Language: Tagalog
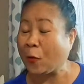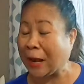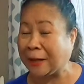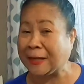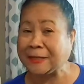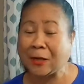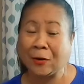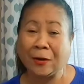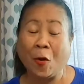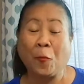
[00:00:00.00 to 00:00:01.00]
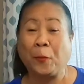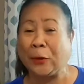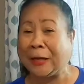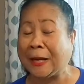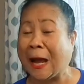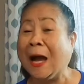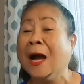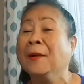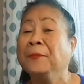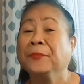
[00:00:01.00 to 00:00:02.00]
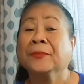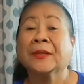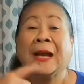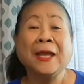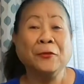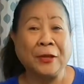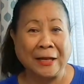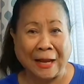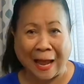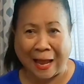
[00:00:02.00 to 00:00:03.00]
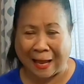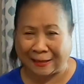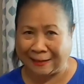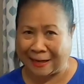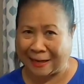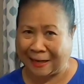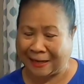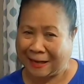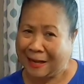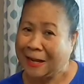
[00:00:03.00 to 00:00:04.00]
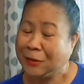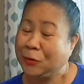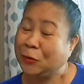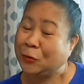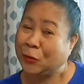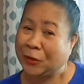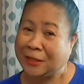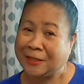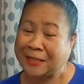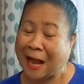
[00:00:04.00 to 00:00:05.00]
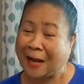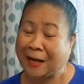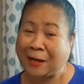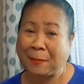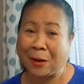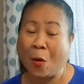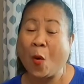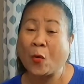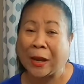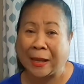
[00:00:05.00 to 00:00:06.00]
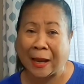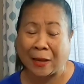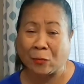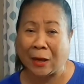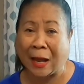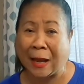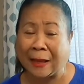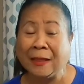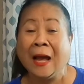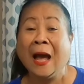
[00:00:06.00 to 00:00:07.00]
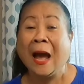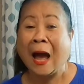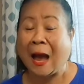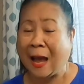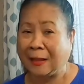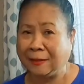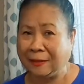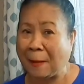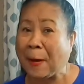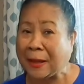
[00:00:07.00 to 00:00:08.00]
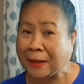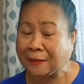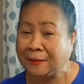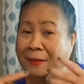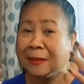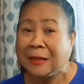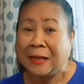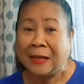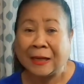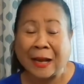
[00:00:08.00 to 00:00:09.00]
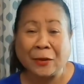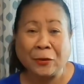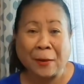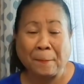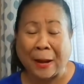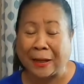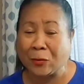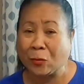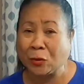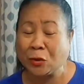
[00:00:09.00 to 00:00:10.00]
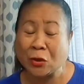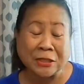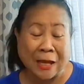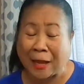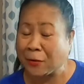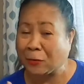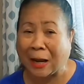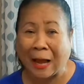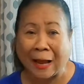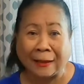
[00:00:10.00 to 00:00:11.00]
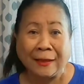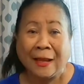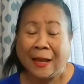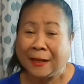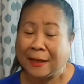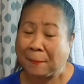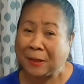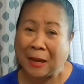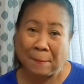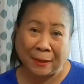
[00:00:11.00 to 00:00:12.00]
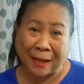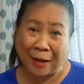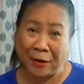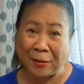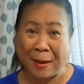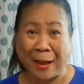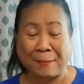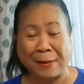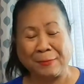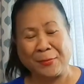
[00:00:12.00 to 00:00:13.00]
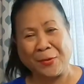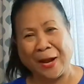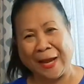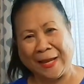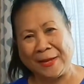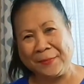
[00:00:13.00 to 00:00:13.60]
o ang gising mo, hopefully na kayo din lahat na nanonood sa akin na OP kayong lahat at gabayan kayo ng Panginoong Diyos tayong lahat na bigyan pa tayo ng mahabang buhay.